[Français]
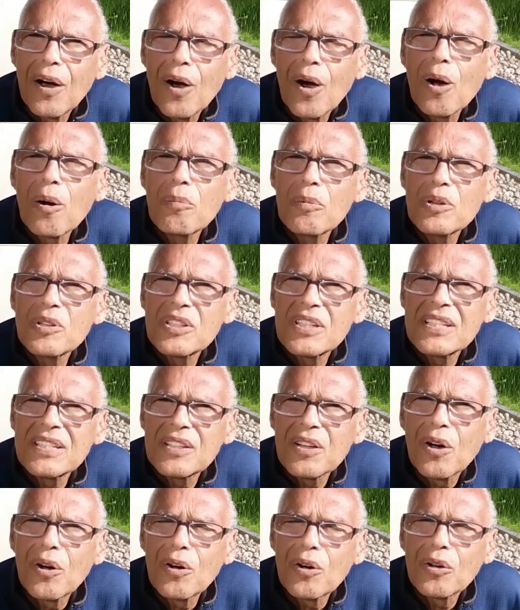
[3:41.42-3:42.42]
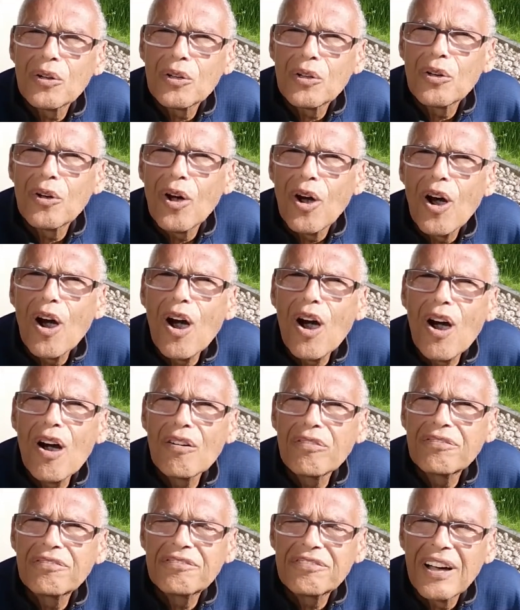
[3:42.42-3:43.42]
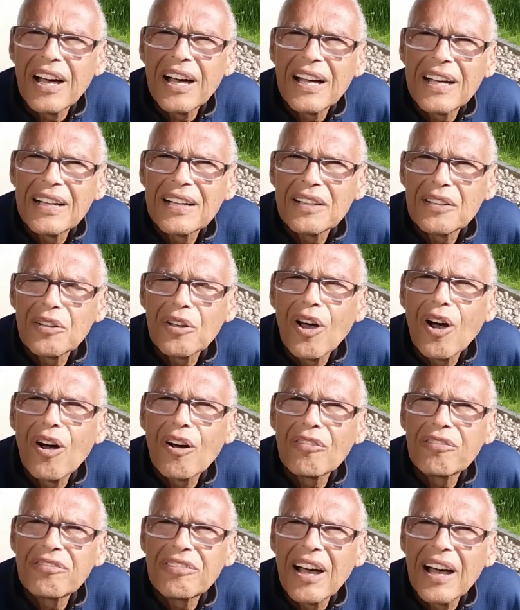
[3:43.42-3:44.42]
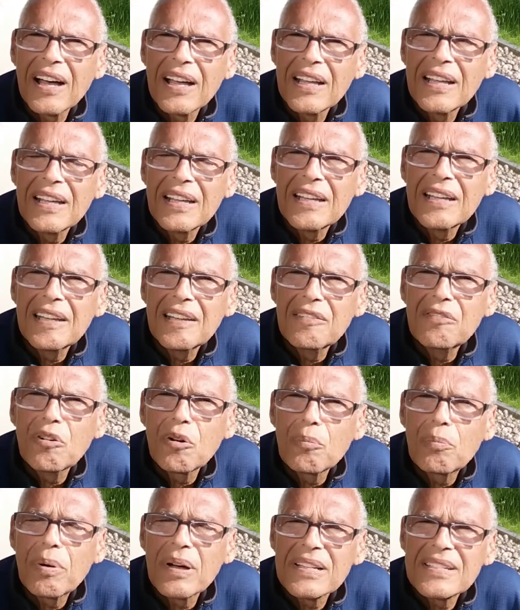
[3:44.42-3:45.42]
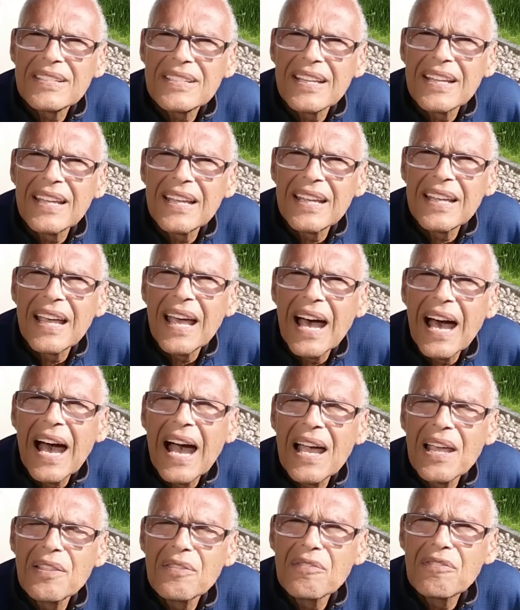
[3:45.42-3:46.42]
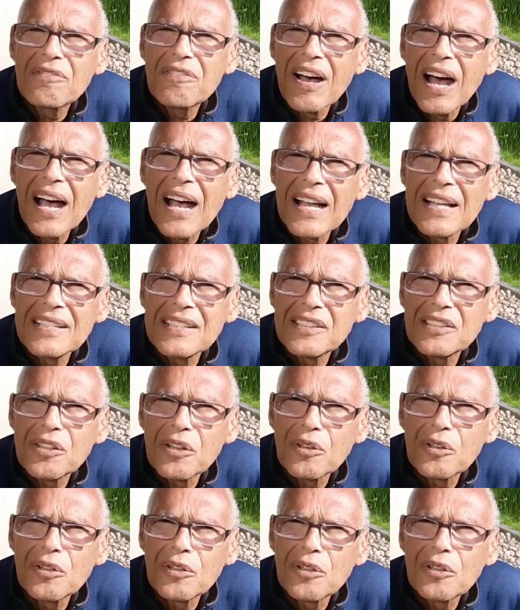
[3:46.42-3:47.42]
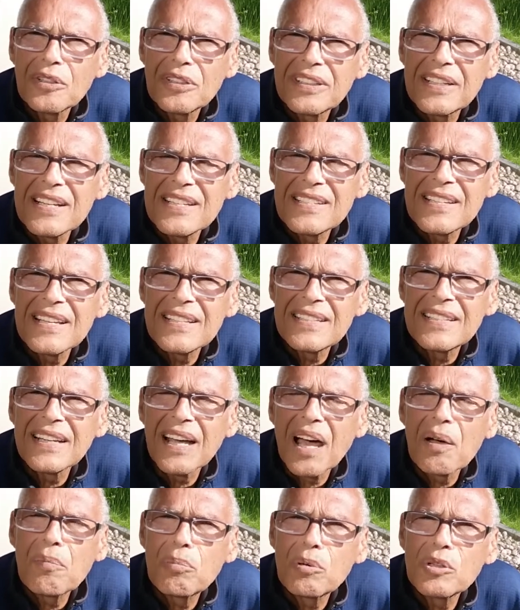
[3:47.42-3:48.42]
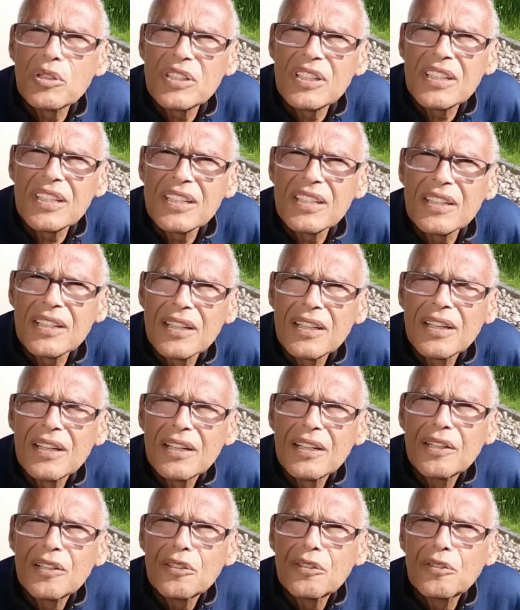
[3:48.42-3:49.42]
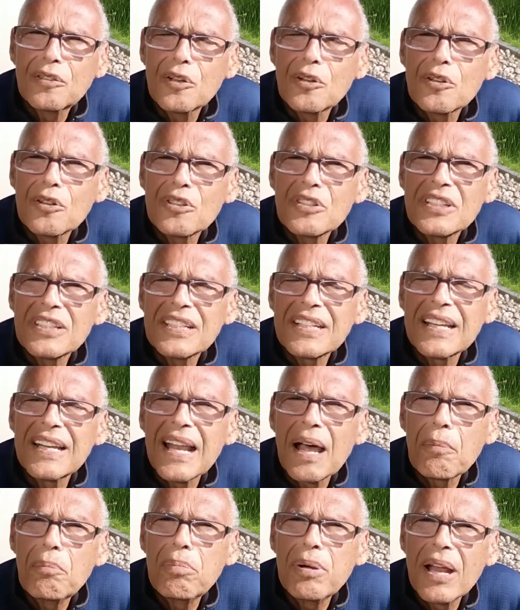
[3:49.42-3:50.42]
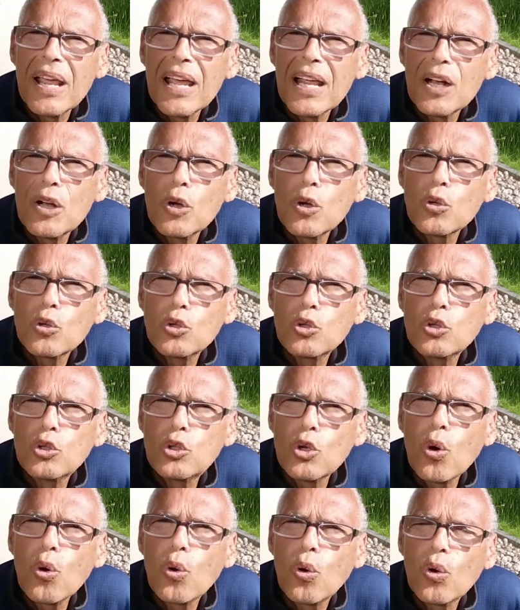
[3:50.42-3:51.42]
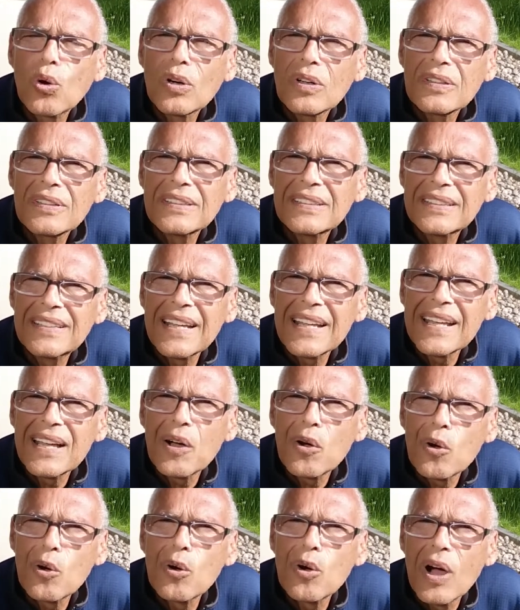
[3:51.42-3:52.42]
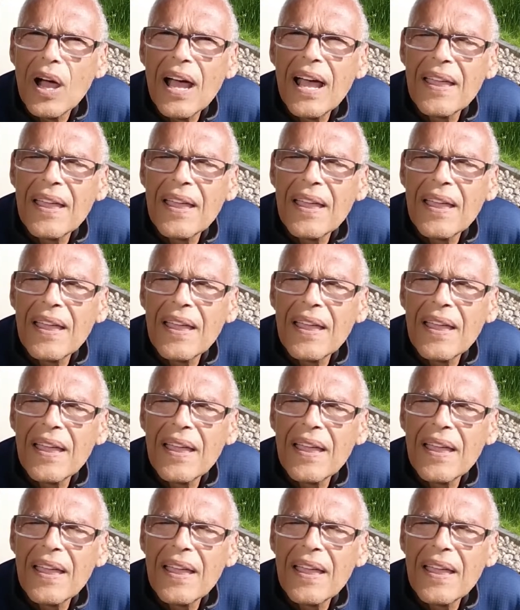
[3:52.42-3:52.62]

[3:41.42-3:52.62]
en me disant que enfin, que enfin, ils vont passer à une phase euh, d'essai thérapeutique de ce qu'il appelait le don d o